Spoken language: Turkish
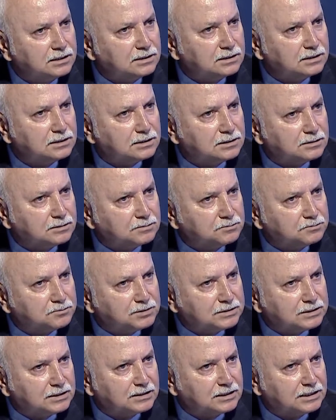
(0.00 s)
e,
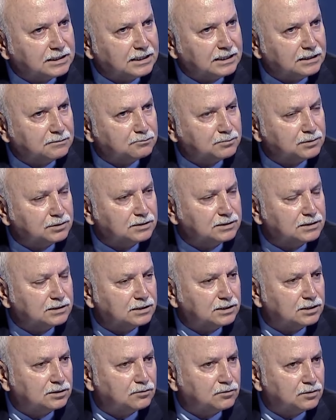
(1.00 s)
bize gelen
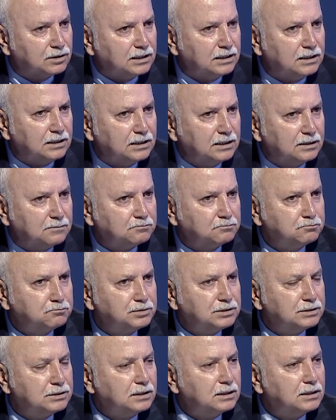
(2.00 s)
bilgilere göre
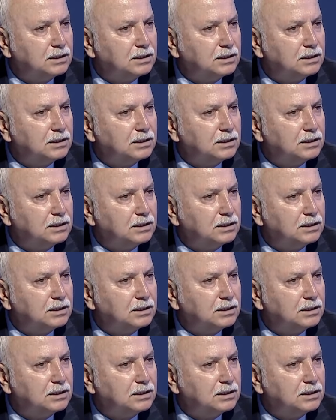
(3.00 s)
bir